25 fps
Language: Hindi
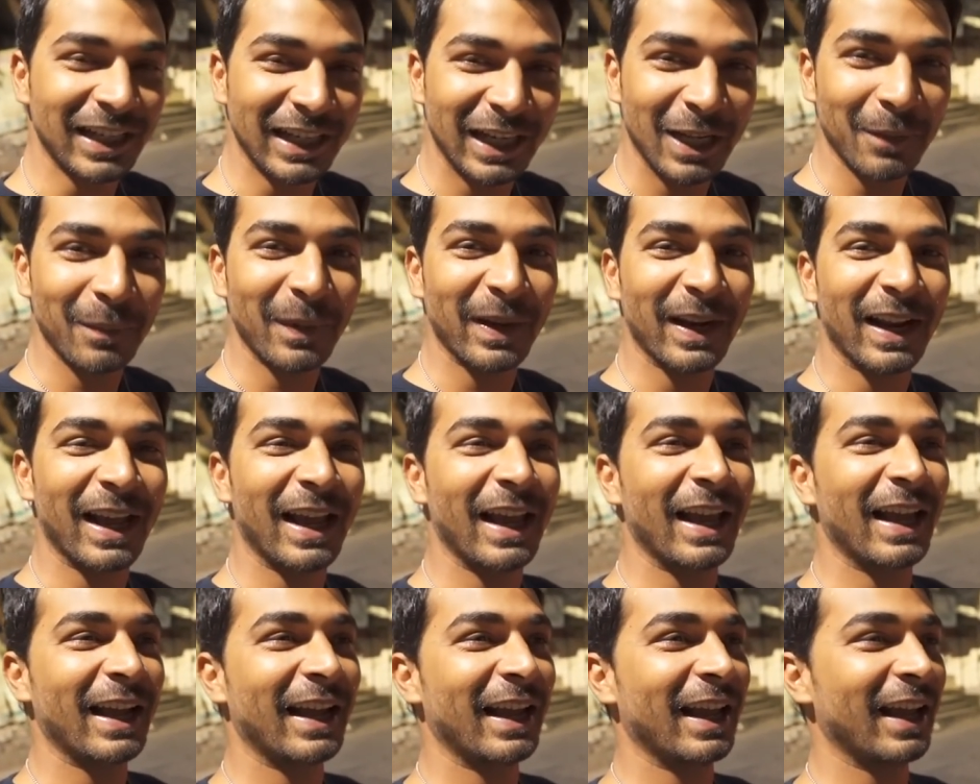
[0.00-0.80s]
चड्डी
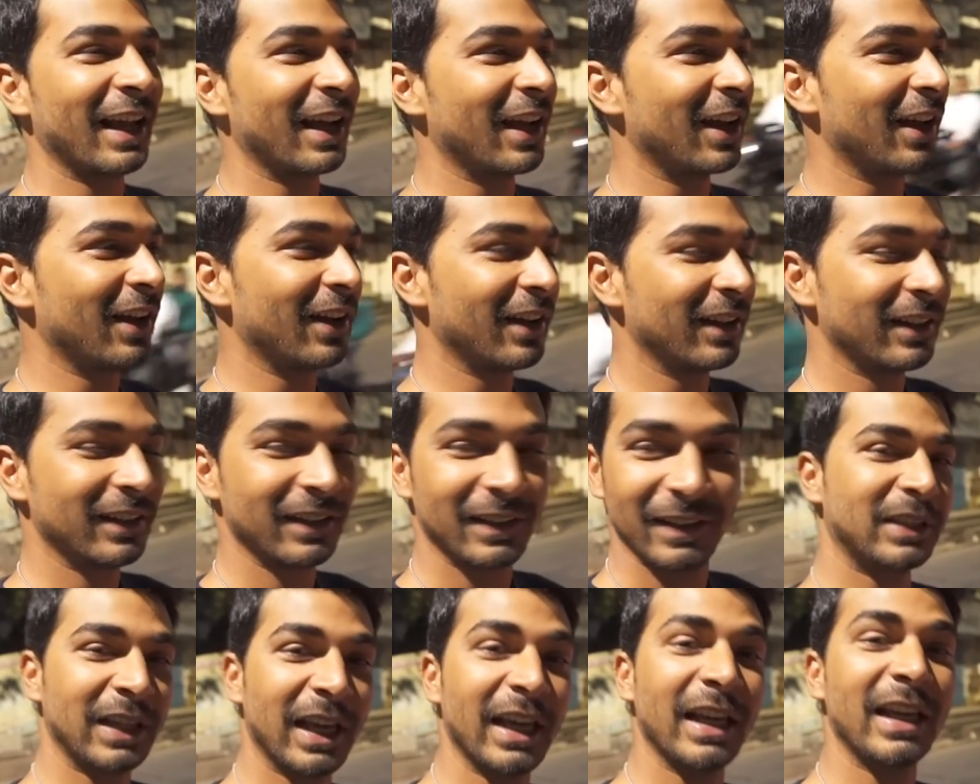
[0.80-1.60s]
पहनाया गया
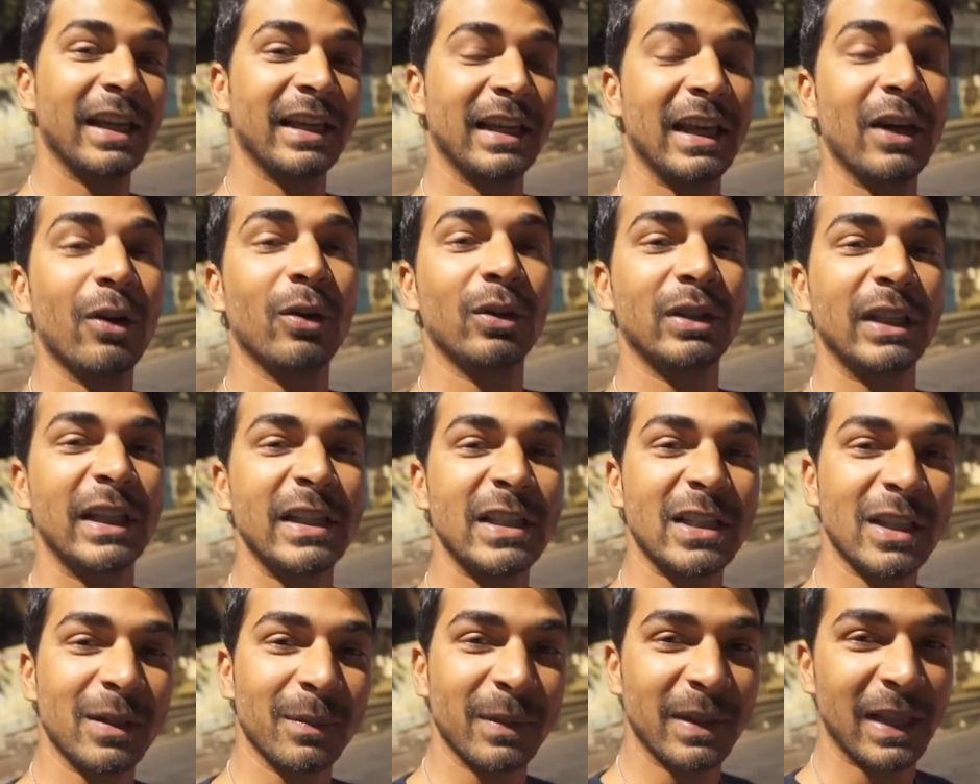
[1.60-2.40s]
ये ये होती है
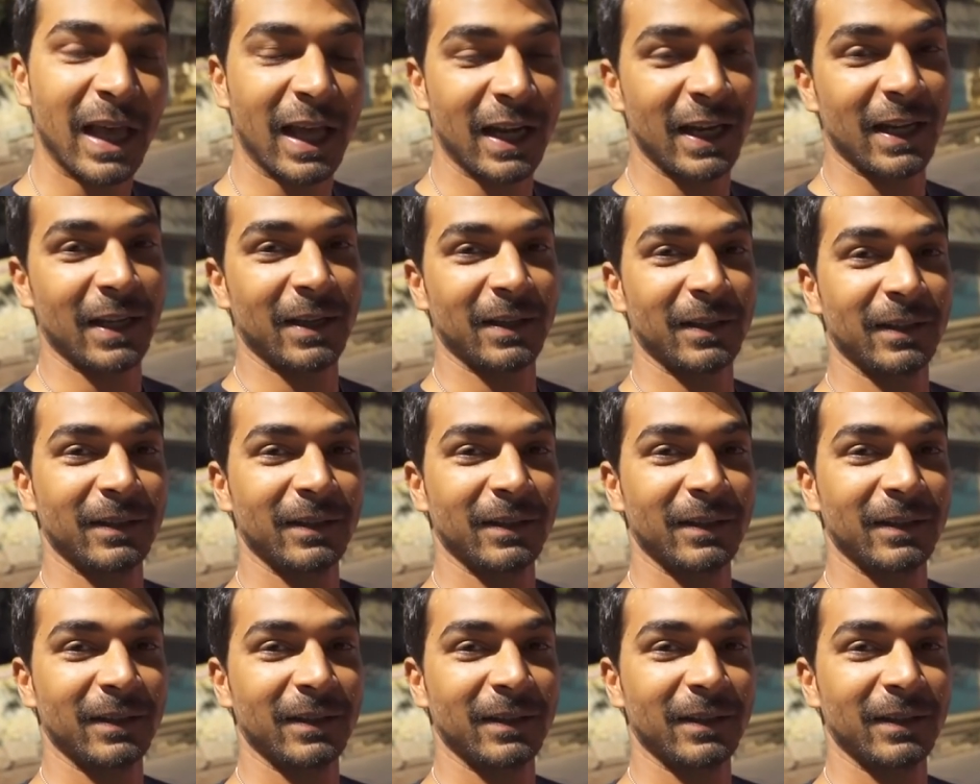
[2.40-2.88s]
जिम्मेदारी